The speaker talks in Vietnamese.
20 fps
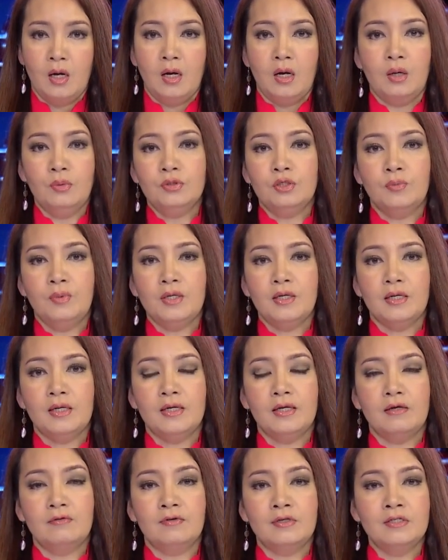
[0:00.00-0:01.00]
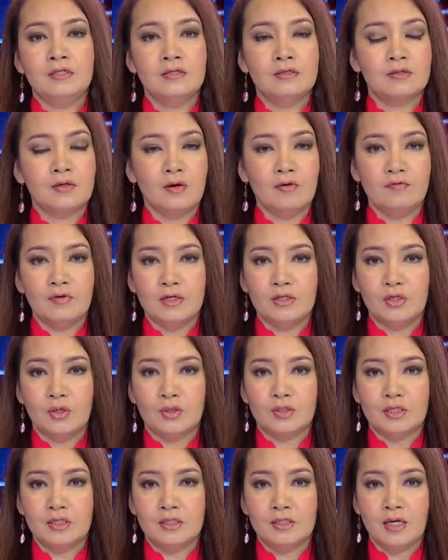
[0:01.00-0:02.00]
Ông cho biết là hiện vẫn chưa rõ vai trò
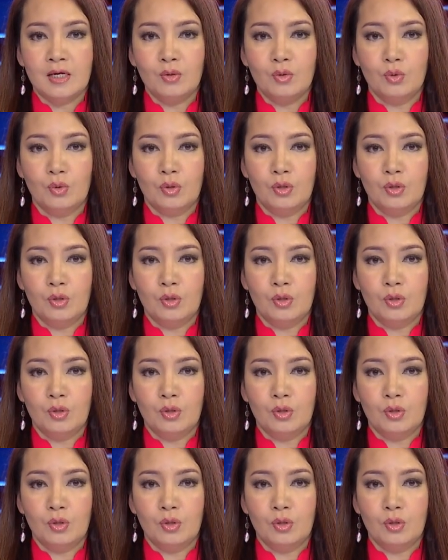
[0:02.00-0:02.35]
chính xác của